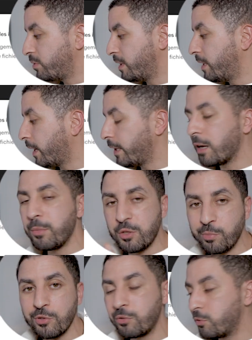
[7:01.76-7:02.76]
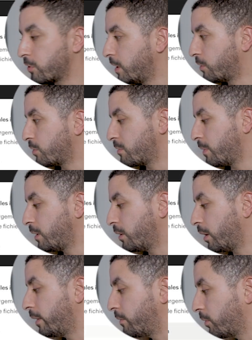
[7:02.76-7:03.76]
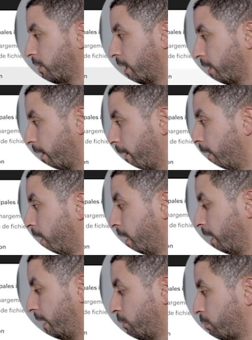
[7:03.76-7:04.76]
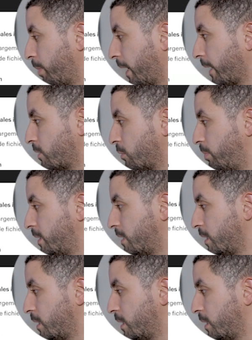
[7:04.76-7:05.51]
poussé derrière, mais je pense que dans quelques semaines, il y aura des ventes derrière. Et donc, par exemple,